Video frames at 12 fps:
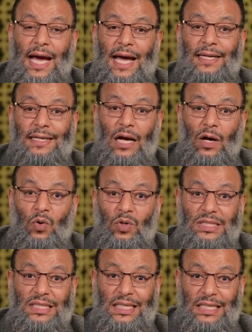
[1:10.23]
أن
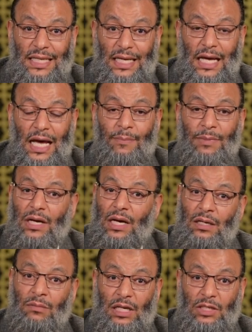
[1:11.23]
نأخذ ديننا من
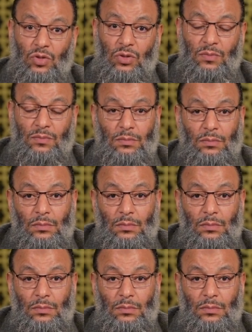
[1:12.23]
غير معصوم